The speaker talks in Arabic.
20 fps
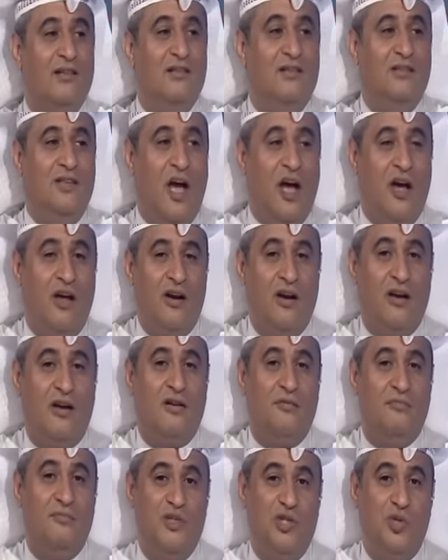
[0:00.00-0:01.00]
تغرق
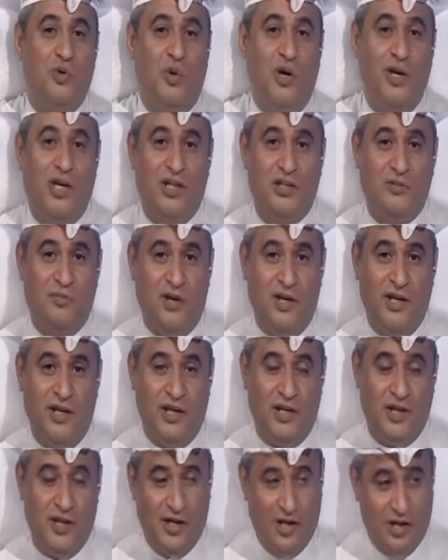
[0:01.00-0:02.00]
من شويه
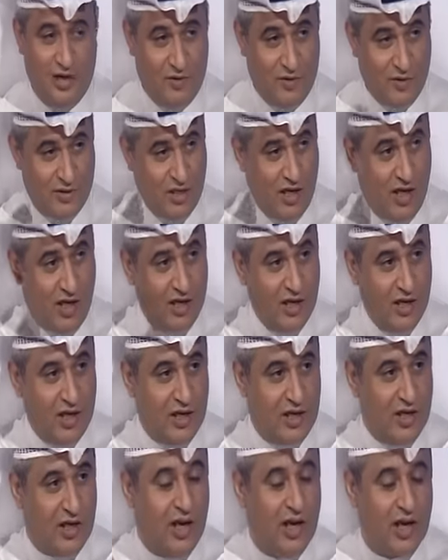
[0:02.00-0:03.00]
ميه وتحيه
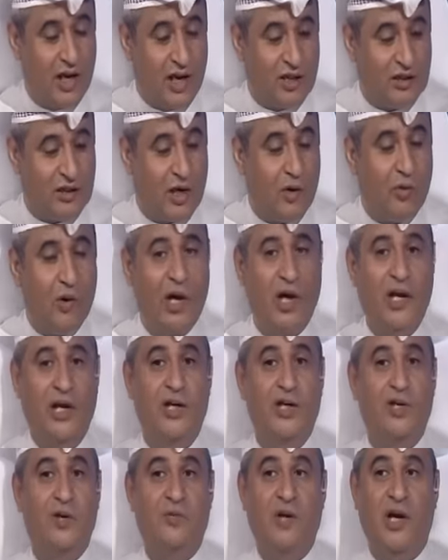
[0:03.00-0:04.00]
لكل اهل قطر والله
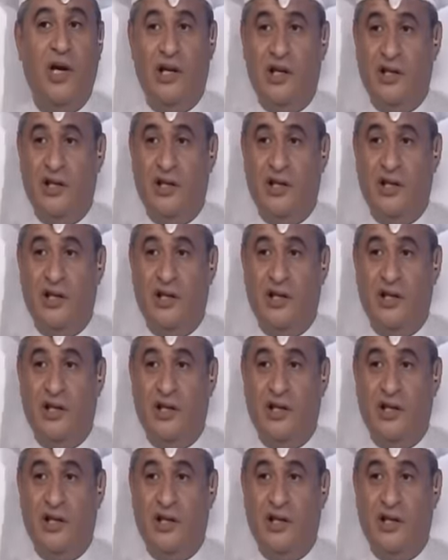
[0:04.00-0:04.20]
يعينكم يا اهل